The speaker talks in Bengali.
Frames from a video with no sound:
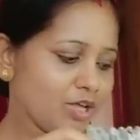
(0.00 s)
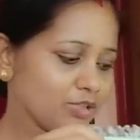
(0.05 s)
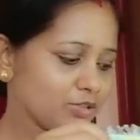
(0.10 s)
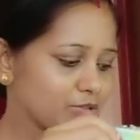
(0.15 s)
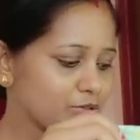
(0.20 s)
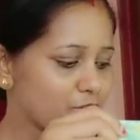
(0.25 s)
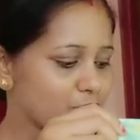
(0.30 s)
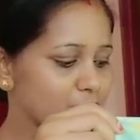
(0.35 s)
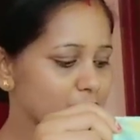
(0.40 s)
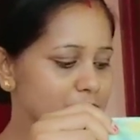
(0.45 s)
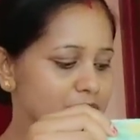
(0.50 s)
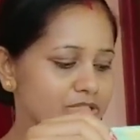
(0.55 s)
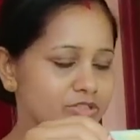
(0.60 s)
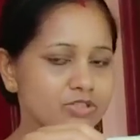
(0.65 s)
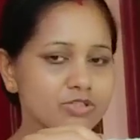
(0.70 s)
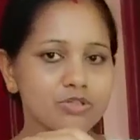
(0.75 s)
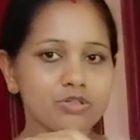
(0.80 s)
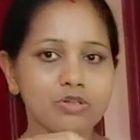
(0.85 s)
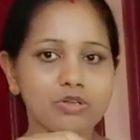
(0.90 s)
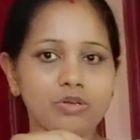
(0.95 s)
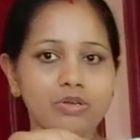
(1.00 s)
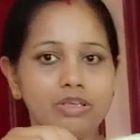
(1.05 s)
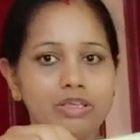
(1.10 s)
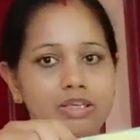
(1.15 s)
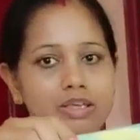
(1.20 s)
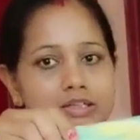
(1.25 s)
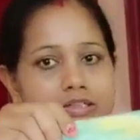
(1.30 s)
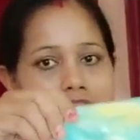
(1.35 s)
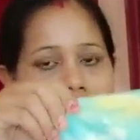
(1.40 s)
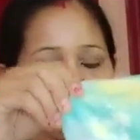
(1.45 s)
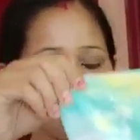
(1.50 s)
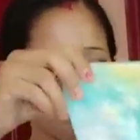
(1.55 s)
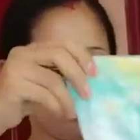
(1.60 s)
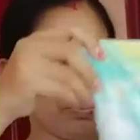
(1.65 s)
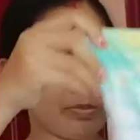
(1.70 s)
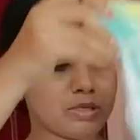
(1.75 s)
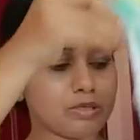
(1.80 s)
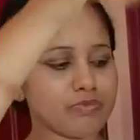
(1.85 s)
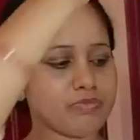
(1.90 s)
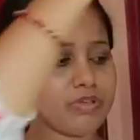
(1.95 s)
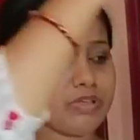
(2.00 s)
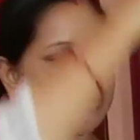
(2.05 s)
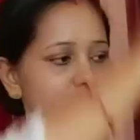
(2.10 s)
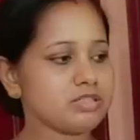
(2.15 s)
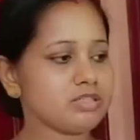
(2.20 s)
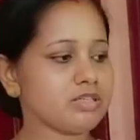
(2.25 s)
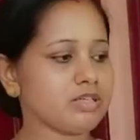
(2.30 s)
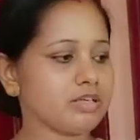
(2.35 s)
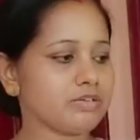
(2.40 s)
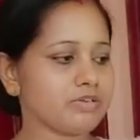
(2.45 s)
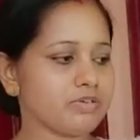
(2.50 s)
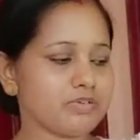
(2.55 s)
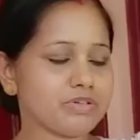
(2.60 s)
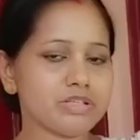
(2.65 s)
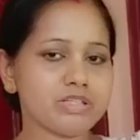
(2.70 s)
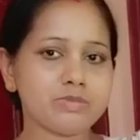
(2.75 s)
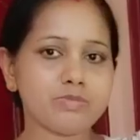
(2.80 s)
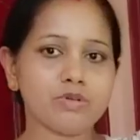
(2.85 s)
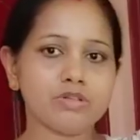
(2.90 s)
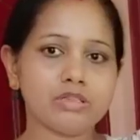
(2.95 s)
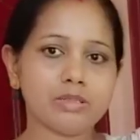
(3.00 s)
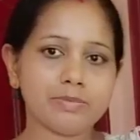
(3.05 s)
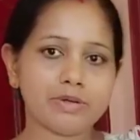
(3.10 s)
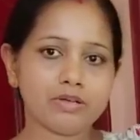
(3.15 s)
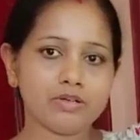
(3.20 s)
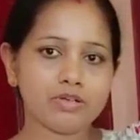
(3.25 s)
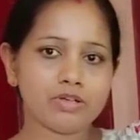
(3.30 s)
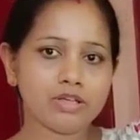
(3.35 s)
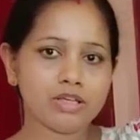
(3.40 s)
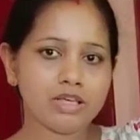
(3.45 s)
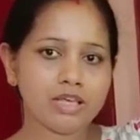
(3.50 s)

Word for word: তো গরমের জন্য এই একটা একদম পারফেক্ট একটা ড্রেস বলতে পারো